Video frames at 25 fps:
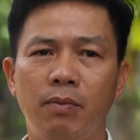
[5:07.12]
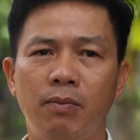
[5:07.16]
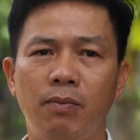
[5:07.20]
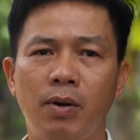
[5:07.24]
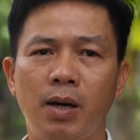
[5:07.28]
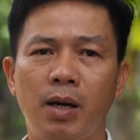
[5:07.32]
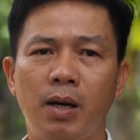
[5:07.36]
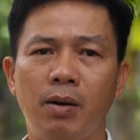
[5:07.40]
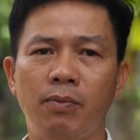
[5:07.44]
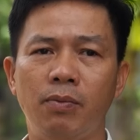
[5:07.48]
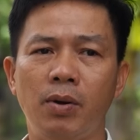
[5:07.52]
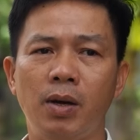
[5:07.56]

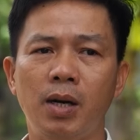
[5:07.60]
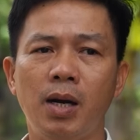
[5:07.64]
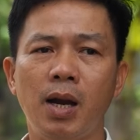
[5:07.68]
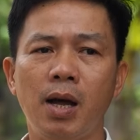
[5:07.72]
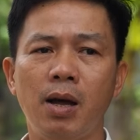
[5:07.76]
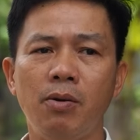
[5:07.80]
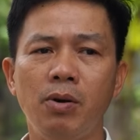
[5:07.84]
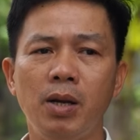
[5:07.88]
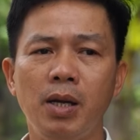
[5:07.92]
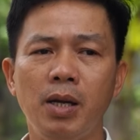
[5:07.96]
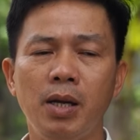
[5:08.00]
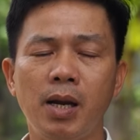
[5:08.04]
và phấn
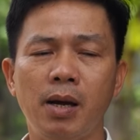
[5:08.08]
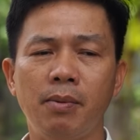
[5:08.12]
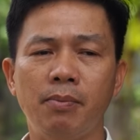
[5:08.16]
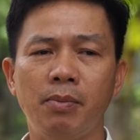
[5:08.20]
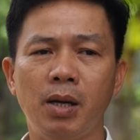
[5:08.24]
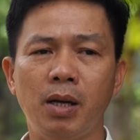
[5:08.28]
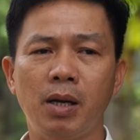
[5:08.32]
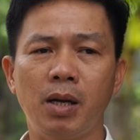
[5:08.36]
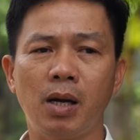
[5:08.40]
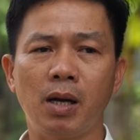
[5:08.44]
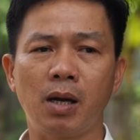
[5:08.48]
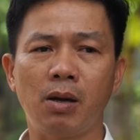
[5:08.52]
đấu đến năm
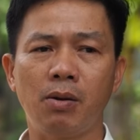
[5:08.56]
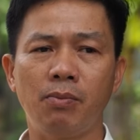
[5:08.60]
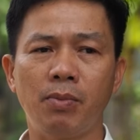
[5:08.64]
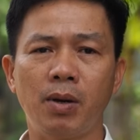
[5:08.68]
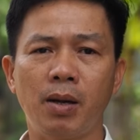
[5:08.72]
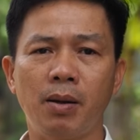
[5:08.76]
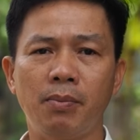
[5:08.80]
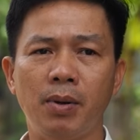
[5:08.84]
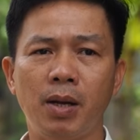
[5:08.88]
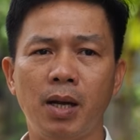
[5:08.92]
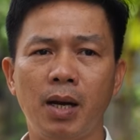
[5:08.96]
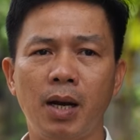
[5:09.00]

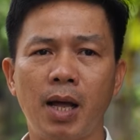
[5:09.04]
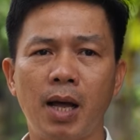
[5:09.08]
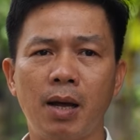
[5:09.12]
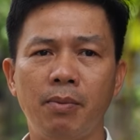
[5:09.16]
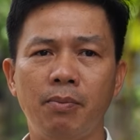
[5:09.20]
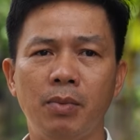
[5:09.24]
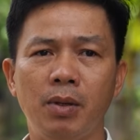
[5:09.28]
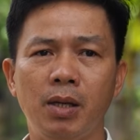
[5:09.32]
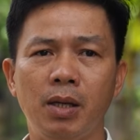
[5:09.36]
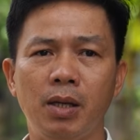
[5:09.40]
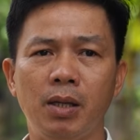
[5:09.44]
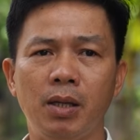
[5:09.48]

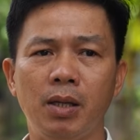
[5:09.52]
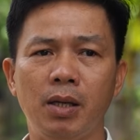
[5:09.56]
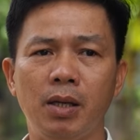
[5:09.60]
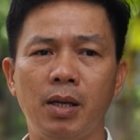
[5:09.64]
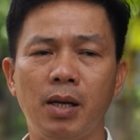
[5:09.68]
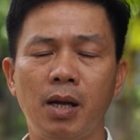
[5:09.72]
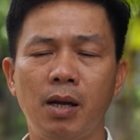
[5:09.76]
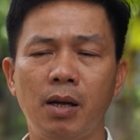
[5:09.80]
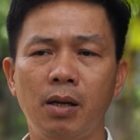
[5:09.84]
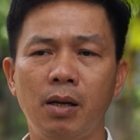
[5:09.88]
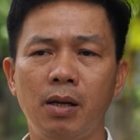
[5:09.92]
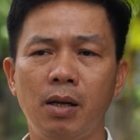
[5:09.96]
2025 thì thị
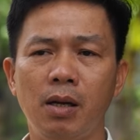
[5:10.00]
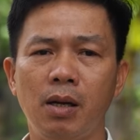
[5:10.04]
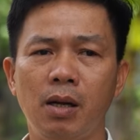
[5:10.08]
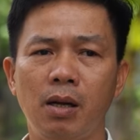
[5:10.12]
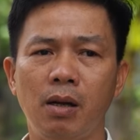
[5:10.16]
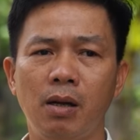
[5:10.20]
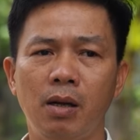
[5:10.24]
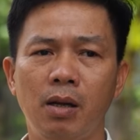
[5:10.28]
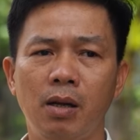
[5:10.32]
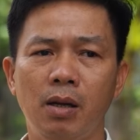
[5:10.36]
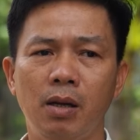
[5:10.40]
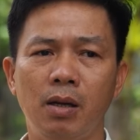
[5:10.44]
trấn à,
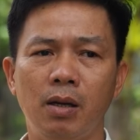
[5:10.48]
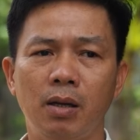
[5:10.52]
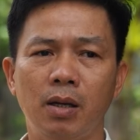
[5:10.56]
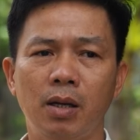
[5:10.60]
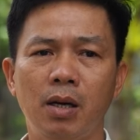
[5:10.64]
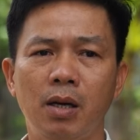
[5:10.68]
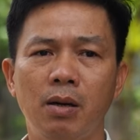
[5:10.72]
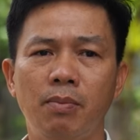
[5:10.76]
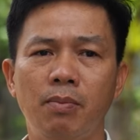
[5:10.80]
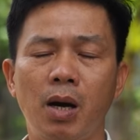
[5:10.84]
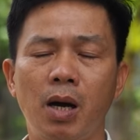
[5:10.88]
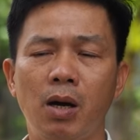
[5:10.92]

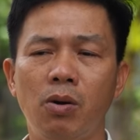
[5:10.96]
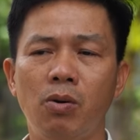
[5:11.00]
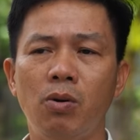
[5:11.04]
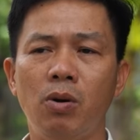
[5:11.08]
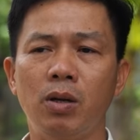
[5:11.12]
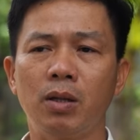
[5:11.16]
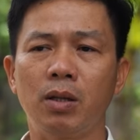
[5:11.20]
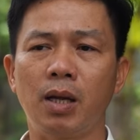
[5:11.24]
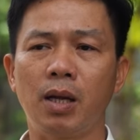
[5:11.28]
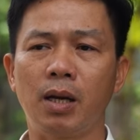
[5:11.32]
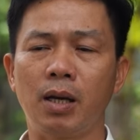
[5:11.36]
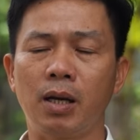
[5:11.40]
cơ bản
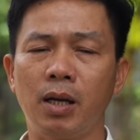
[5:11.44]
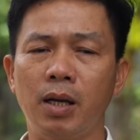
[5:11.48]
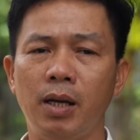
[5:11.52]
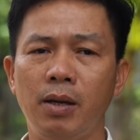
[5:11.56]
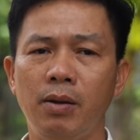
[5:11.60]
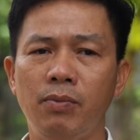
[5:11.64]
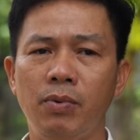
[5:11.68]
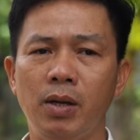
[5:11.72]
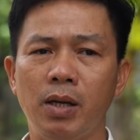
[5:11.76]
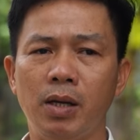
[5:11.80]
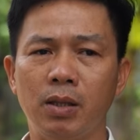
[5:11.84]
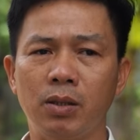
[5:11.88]
hoàn thành cái
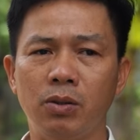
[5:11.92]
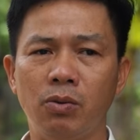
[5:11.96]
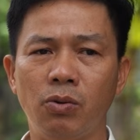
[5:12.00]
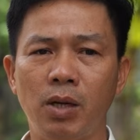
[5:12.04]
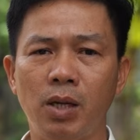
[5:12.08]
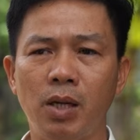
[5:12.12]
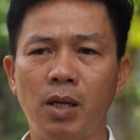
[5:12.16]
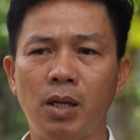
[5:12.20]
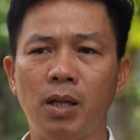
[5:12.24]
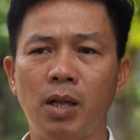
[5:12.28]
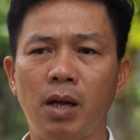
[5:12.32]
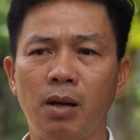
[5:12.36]
việc xóa
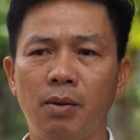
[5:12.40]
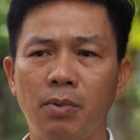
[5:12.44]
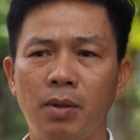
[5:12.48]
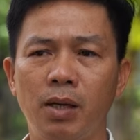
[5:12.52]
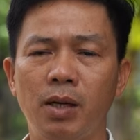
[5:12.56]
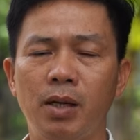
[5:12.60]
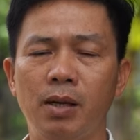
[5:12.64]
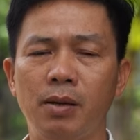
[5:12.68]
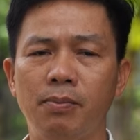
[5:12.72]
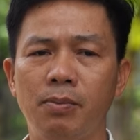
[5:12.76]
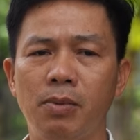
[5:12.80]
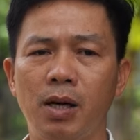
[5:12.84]
nhà tạm
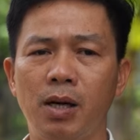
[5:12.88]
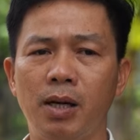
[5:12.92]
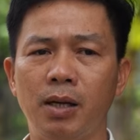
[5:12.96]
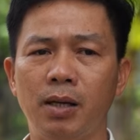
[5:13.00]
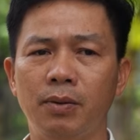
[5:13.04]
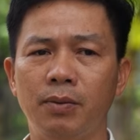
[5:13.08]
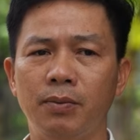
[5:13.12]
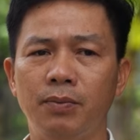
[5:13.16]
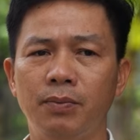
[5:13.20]
trên địa bàn.